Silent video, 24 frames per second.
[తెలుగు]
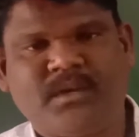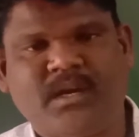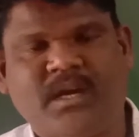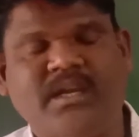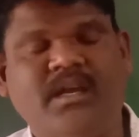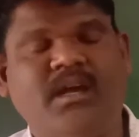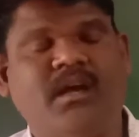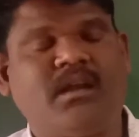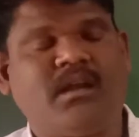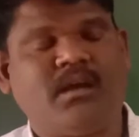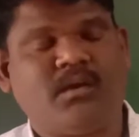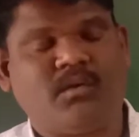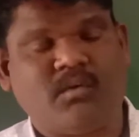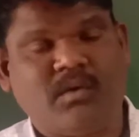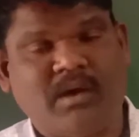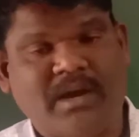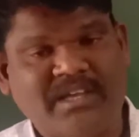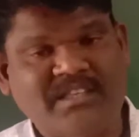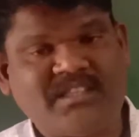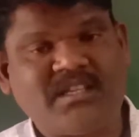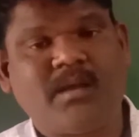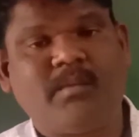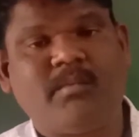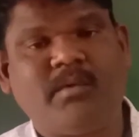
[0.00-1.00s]
అయ్యా నాకు
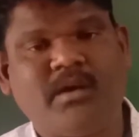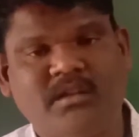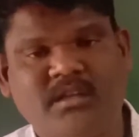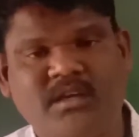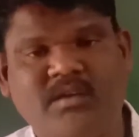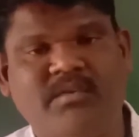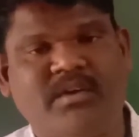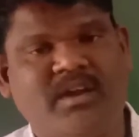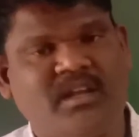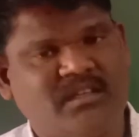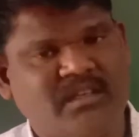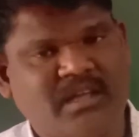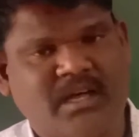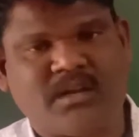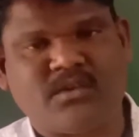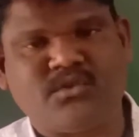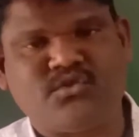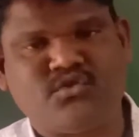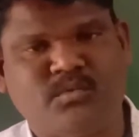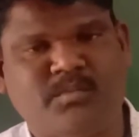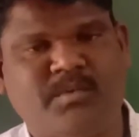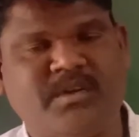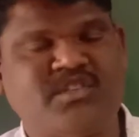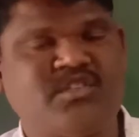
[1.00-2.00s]
హైదరాబాద్కు వెళ్ళే దారి
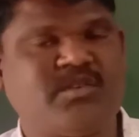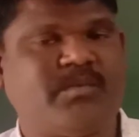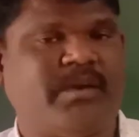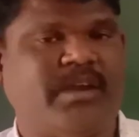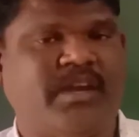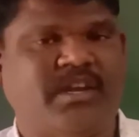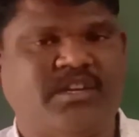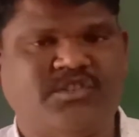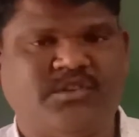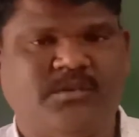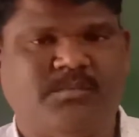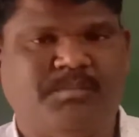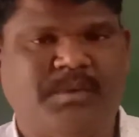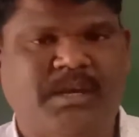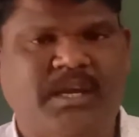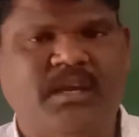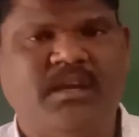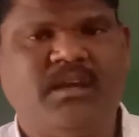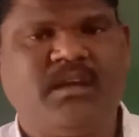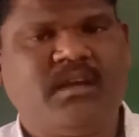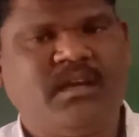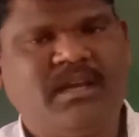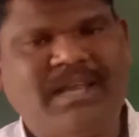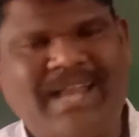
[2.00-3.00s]
చూపించవయ్యా అని చెప్పి
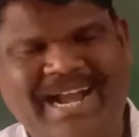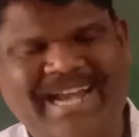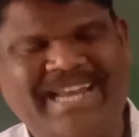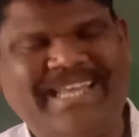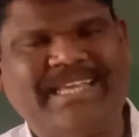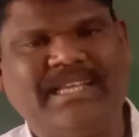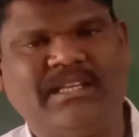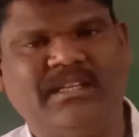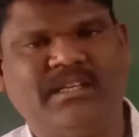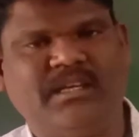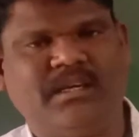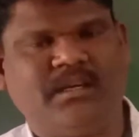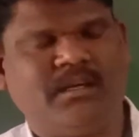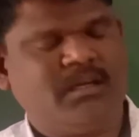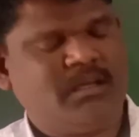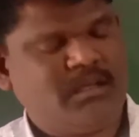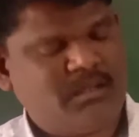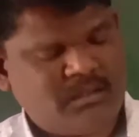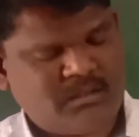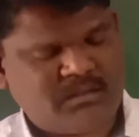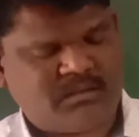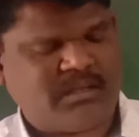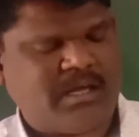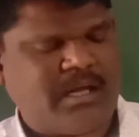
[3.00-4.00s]
అడిగింది
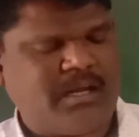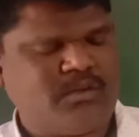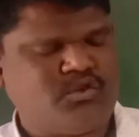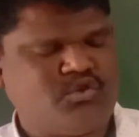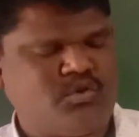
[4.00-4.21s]
దారి